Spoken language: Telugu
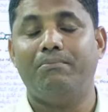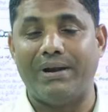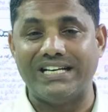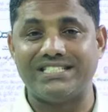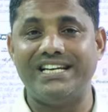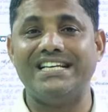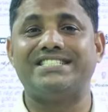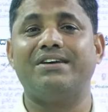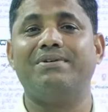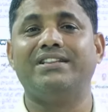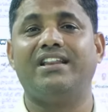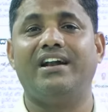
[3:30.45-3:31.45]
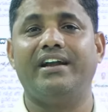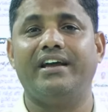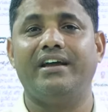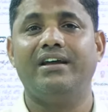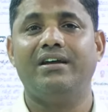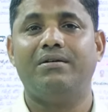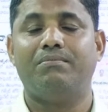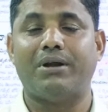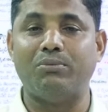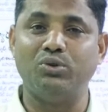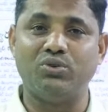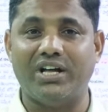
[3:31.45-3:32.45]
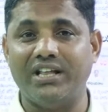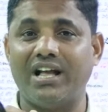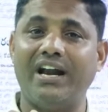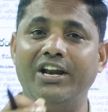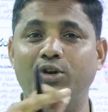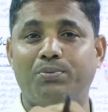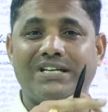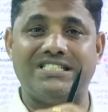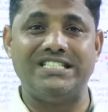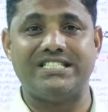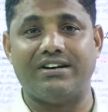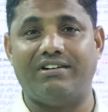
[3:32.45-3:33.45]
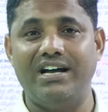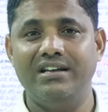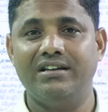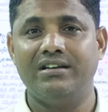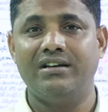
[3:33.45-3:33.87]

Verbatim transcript: ప్రశ్నిస్తే ఏమవుతుందంటే ప్రభుత్వ అధికారిని నువ్వు ప్రశ్నిస్తావా